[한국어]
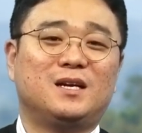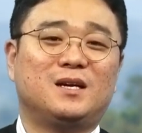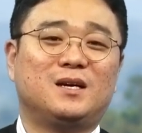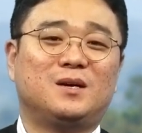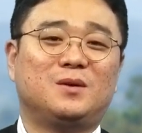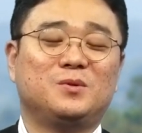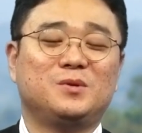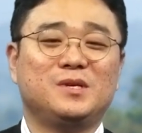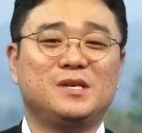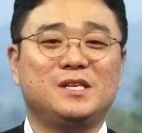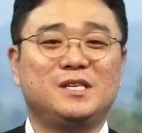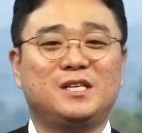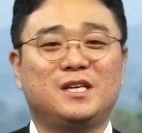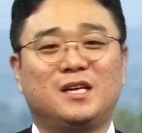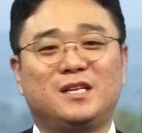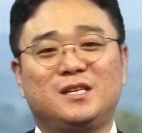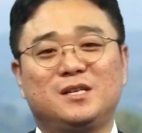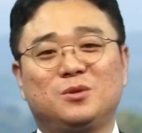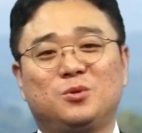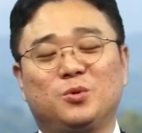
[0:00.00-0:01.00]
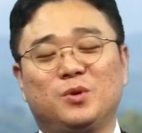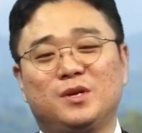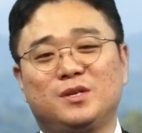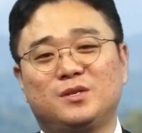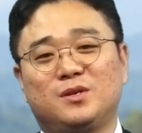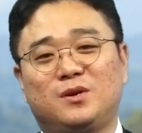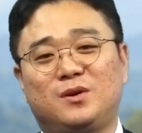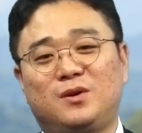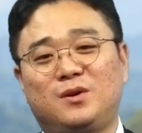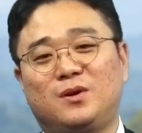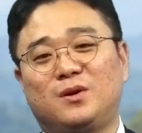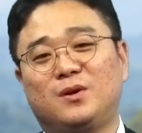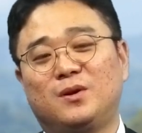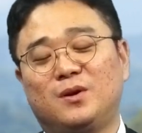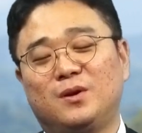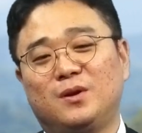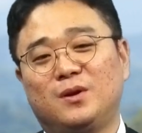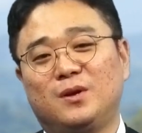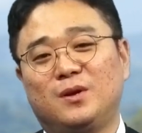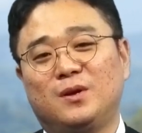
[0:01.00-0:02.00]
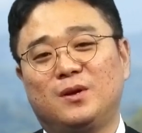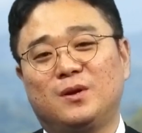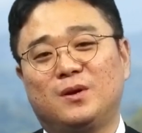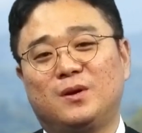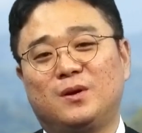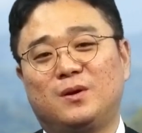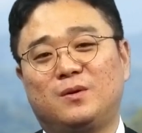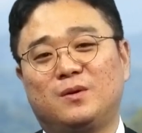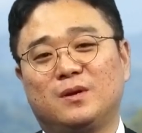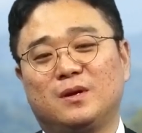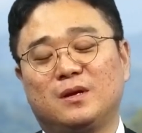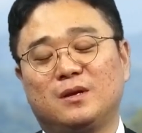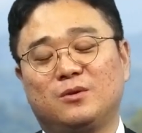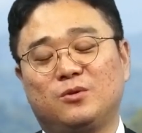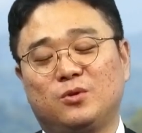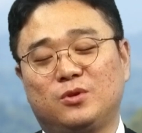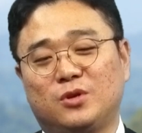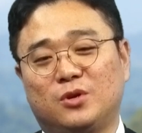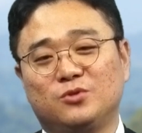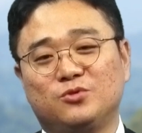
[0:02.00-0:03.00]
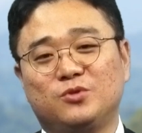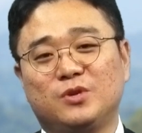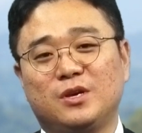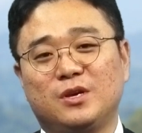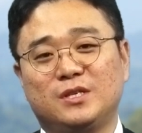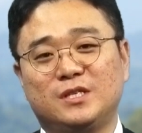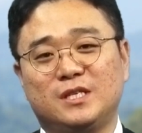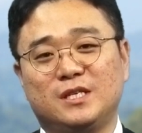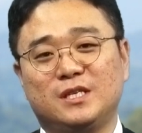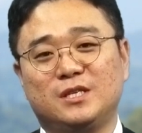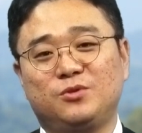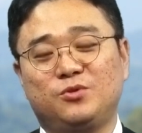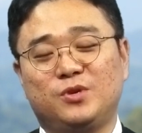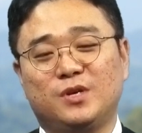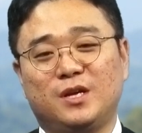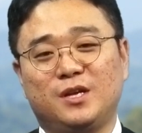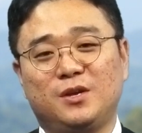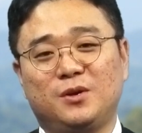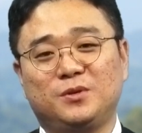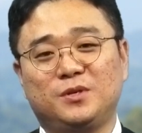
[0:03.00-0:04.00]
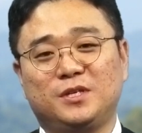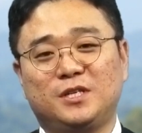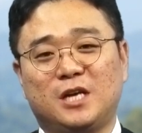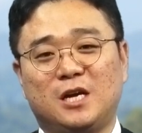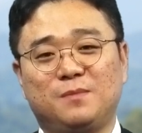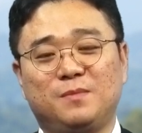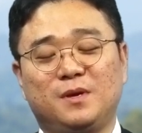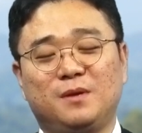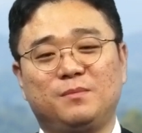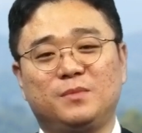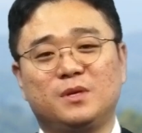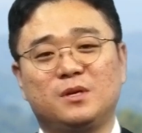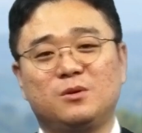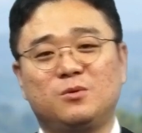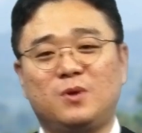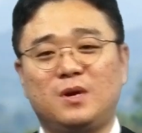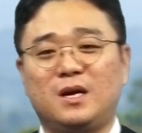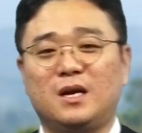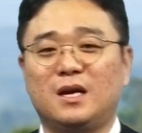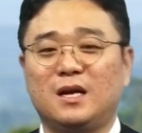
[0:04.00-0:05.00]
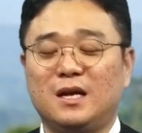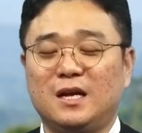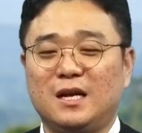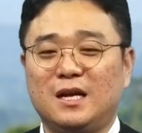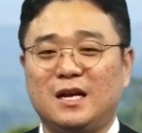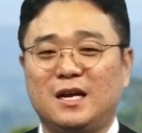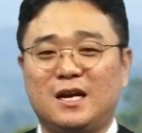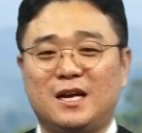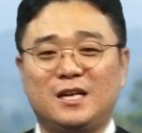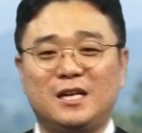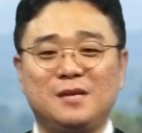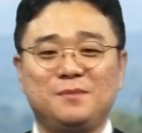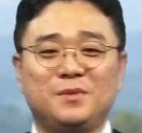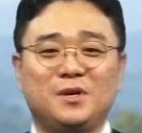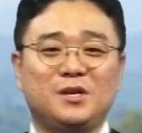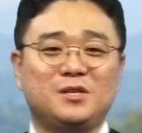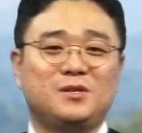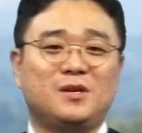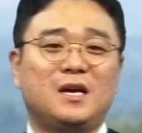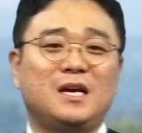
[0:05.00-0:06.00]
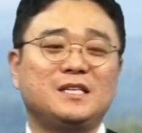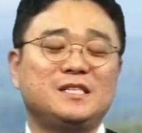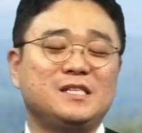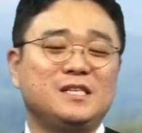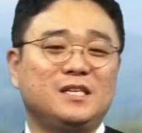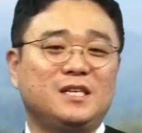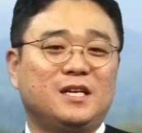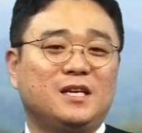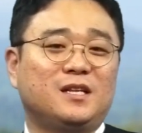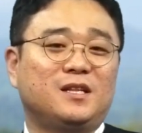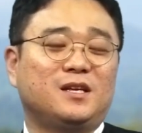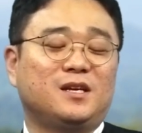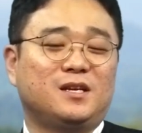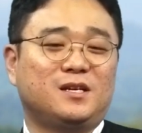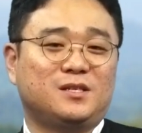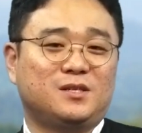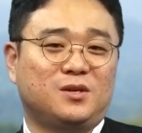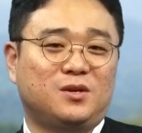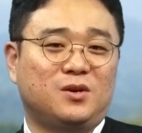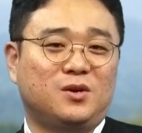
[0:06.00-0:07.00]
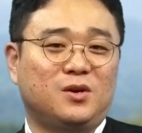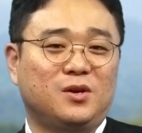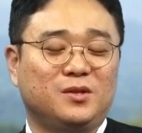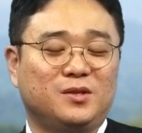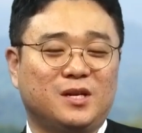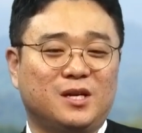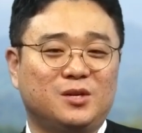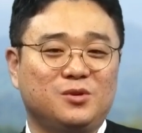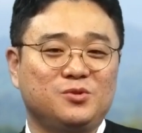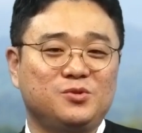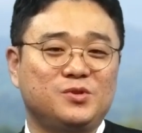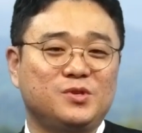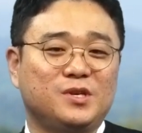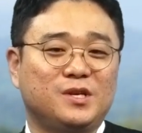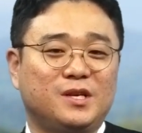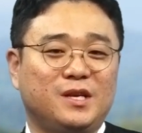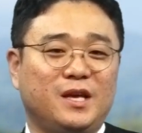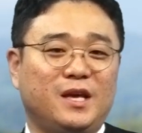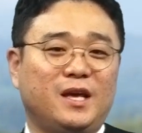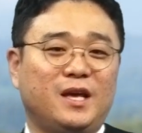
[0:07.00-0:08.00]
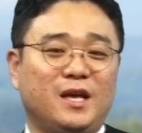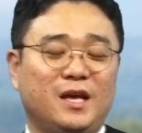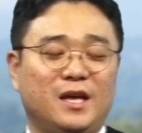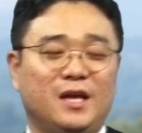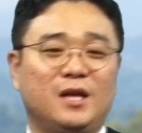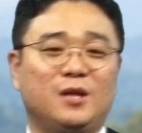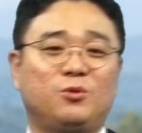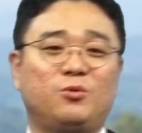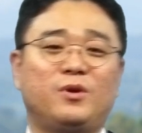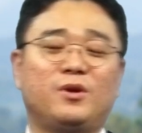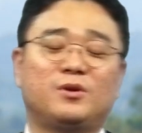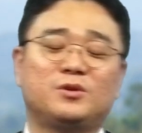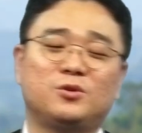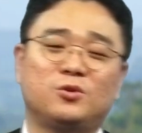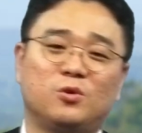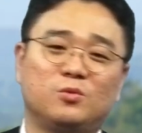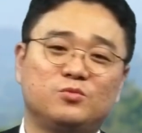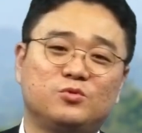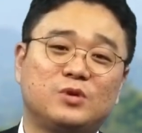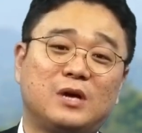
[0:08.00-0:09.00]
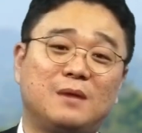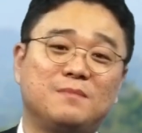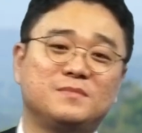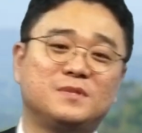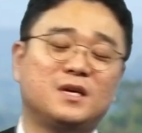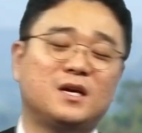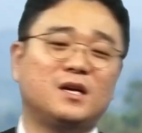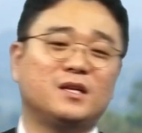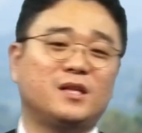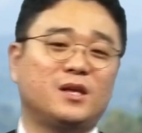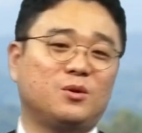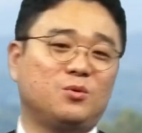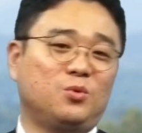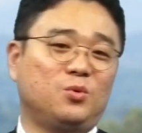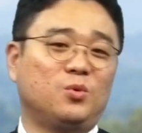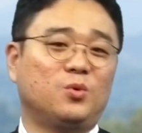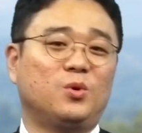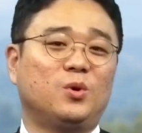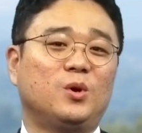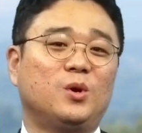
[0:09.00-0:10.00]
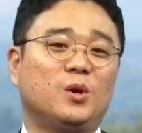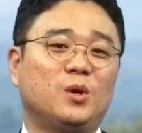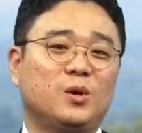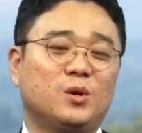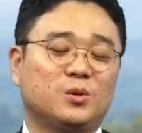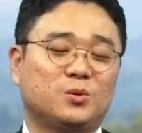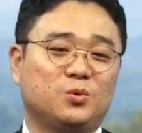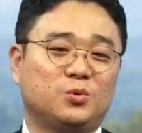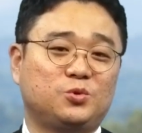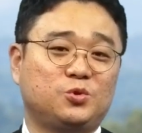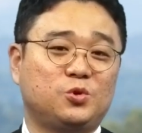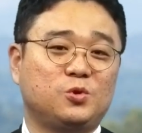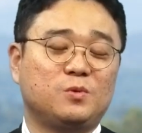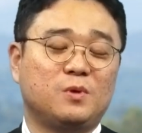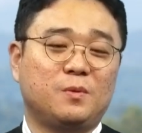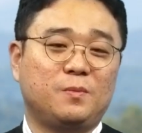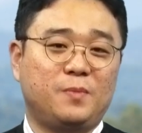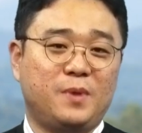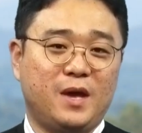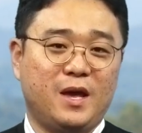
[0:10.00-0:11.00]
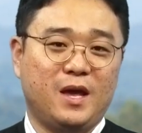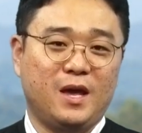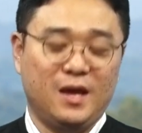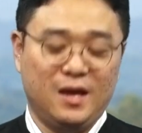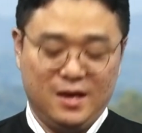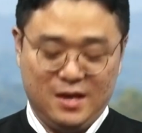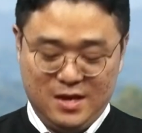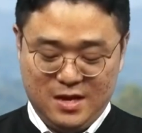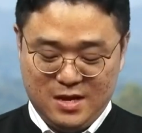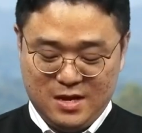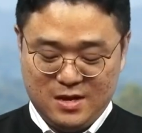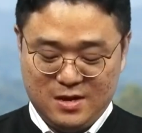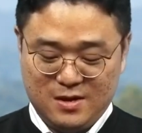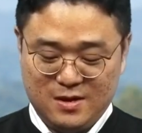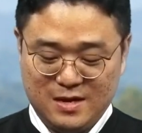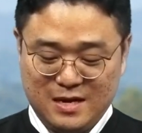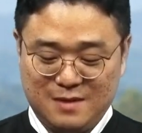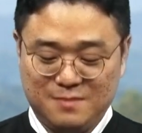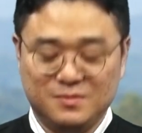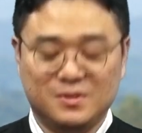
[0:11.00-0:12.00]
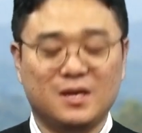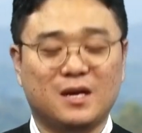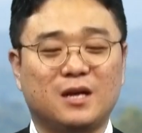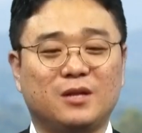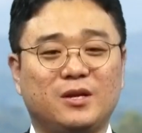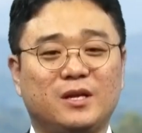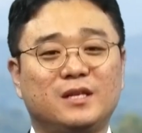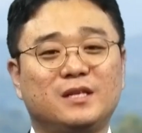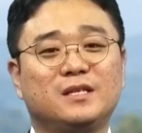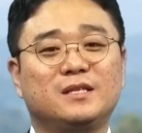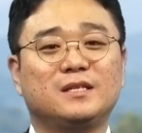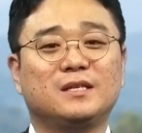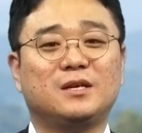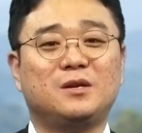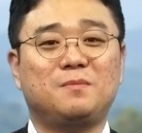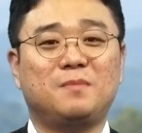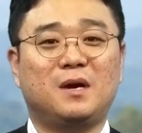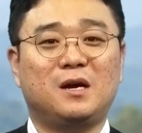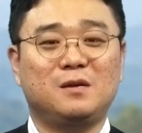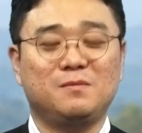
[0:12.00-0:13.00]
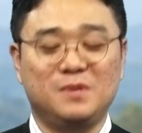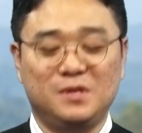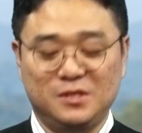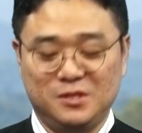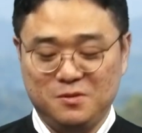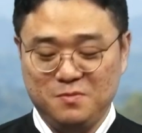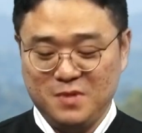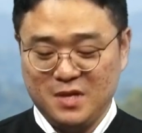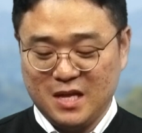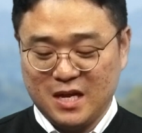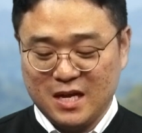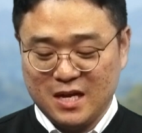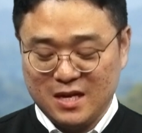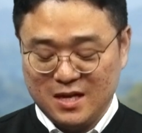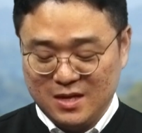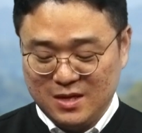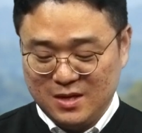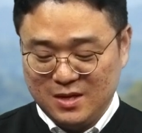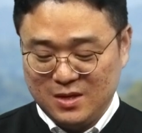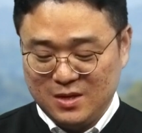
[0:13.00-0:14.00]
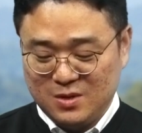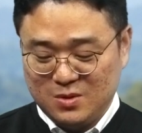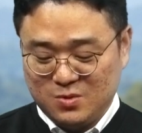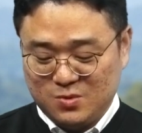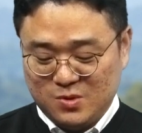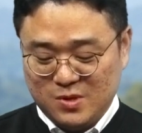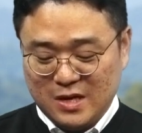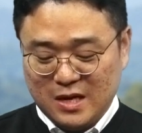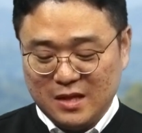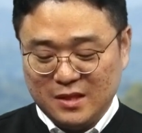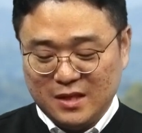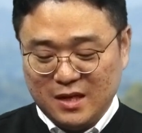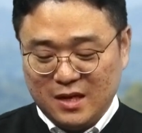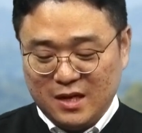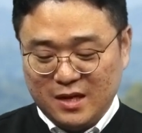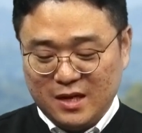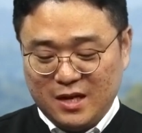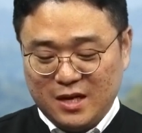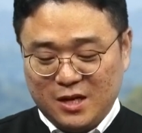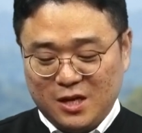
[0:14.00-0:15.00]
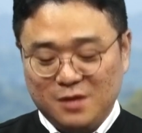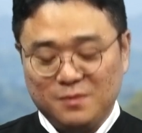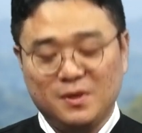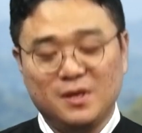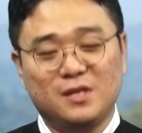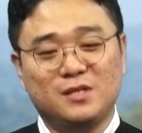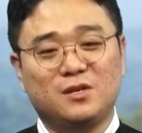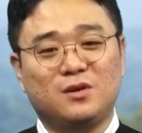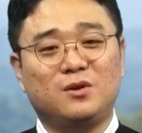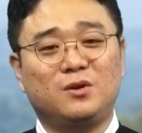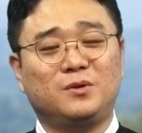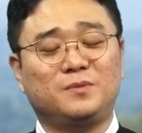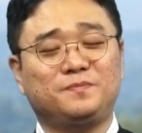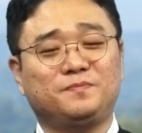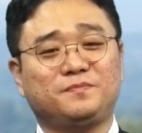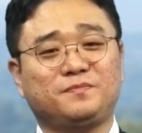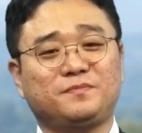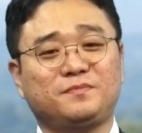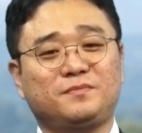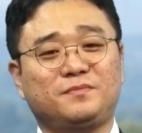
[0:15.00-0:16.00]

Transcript: 아, 오늘 이 시간을 통해서 어, 전국에 계신 귀한 형제 자매님들과 하나님께서 하신 일에 대해서 나눌 수 있게 되어서 너무 감사가 되고 또 주님 옆에 어, 감사가 되는 그런 마음이 있습니다. 오늘 간단하게 하나님께서